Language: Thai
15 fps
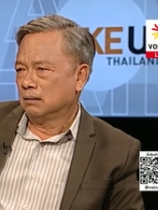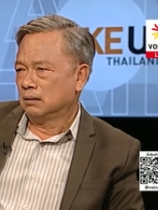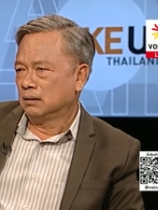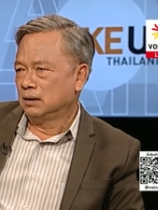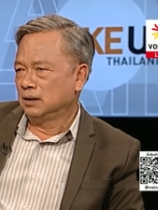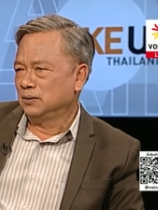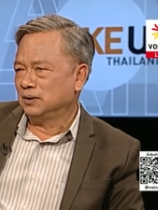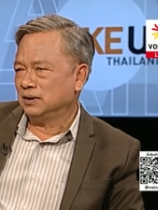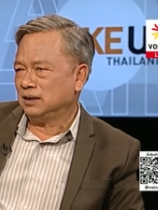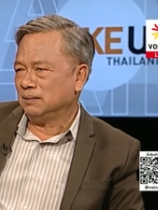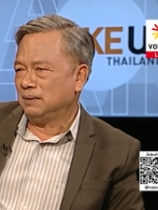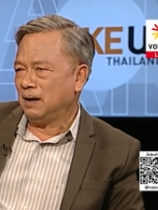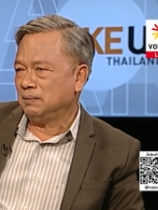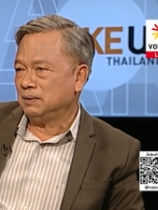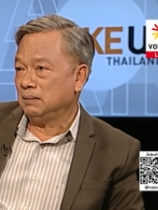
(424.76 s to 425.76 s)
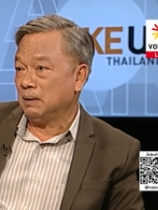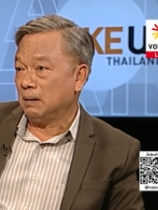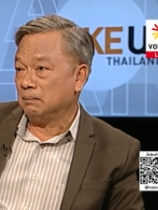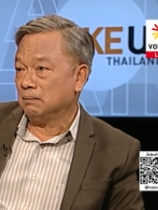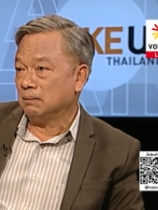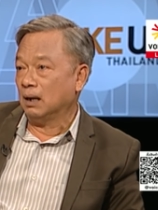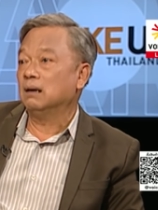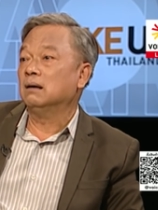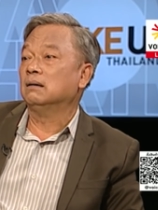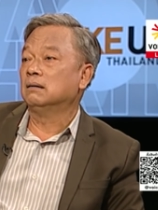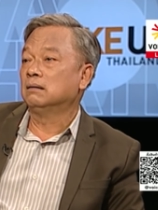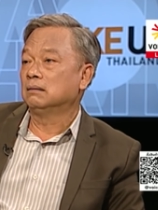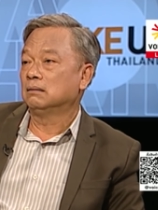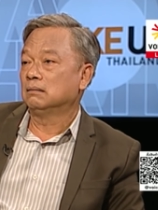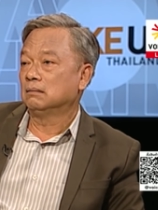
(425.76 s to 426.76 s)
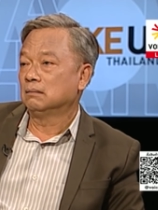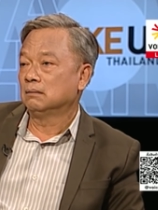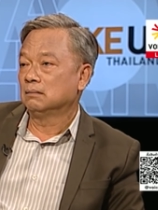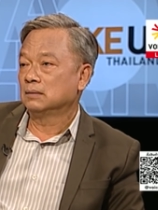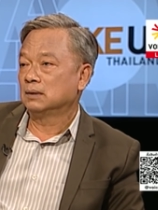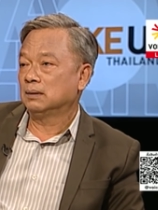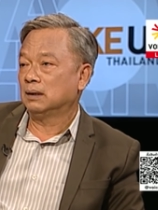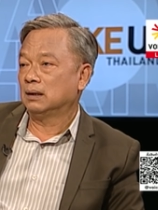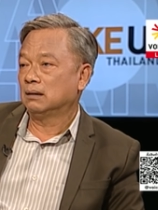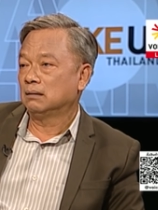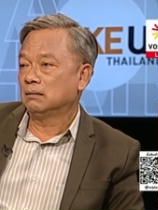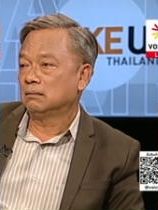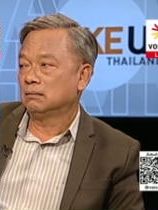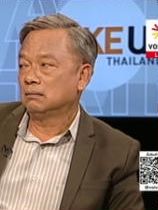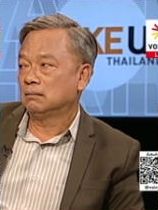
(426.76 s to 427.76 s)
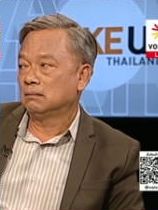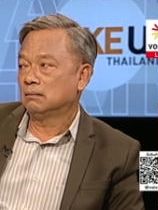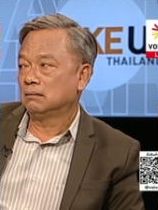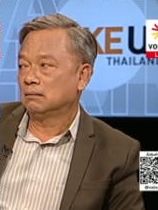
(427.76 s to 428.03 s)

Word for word: คืออยู่ในสภาพที่แบบ เออคือคือผมว่าสุด